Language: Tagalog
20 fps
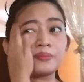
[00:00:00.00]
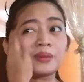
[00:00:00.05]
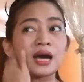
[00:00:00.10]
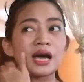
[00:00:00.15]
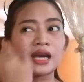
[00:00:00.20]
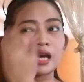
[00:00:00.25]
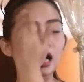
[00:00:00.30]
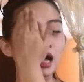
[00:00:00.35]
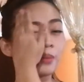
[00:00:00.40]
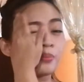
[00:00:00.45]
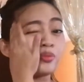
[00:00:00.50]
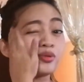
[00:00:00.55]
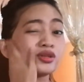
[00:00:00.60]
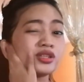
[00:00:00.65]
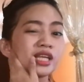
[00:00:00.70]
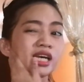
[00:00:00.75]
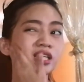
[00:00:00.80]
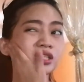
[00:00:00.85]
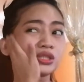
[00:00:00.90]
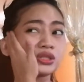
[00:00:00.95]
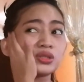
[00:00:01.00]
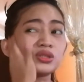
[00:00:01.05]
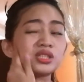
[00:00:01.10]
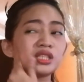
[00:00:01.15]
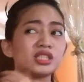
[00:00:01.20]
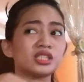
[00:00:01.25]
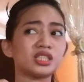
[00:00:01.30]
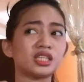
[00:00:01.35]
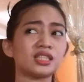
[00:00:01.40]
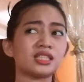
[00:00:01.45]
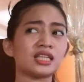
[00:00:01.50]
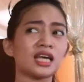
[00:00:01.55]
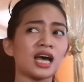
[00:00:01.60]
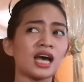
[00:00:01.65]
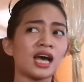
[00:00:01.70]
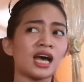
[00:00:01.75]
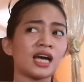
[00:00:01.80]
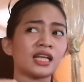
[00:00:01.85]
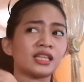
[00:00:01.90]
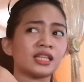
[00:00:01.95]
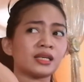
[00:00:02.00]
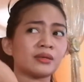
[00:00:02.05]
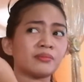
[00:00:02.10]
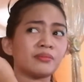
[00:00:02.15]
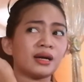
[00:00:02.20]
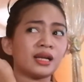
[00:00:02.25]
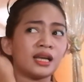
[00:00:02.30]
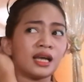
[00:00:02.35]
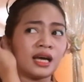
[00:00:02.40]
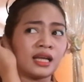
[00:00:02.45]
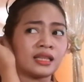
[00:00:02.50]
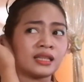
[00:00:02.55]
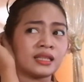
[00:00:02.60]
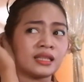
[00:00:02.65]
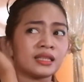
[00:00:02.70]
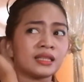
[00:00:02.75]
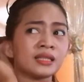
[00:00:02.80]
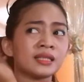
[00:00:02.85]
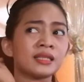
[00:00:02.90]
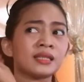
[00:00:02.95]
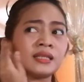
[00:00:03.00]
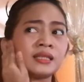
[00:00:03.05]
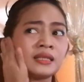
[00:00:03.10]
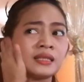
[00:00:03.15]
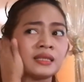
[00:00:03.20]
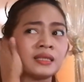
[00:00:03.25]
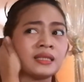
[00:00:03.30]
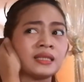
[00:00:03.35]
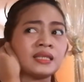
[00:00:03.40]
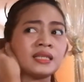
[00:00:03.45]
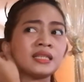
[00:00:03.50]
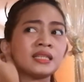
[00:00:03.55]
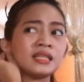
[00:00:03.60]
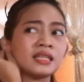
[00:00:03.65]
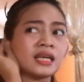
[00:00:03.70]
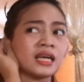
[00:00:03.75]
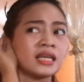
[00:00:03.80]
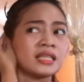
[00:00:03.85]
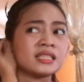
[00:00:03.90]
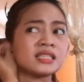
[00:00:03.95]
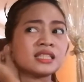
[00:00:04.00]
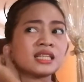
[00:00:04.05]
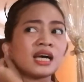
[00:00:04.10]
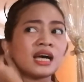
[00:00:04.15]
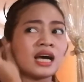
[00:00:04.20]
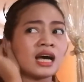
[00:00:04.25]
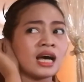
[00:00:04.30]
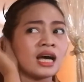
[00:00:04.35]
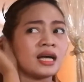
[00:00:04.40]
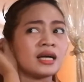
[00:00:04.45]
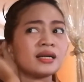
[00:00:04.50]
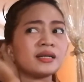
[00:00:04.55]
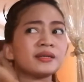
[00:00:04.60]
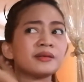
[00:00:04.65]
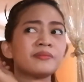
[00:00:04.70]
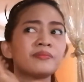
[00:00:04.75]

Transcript: para protection din siya sa ating balat. In case na